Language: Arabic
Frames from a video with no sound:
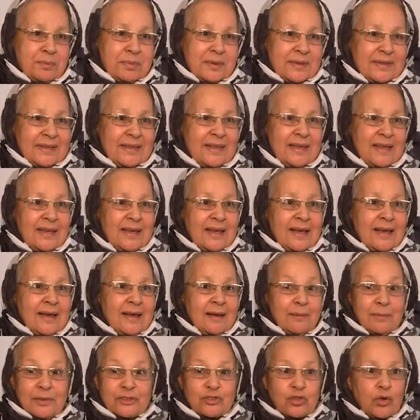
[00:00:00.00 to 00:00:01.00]
بخي
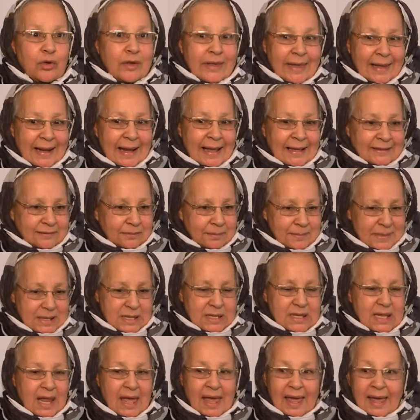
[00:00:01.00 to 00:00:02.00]
باسكو كي راحت
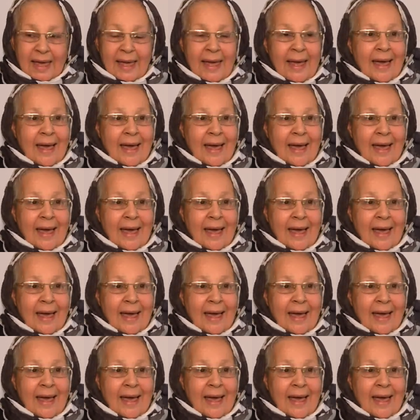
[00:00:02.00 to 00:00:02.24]
منا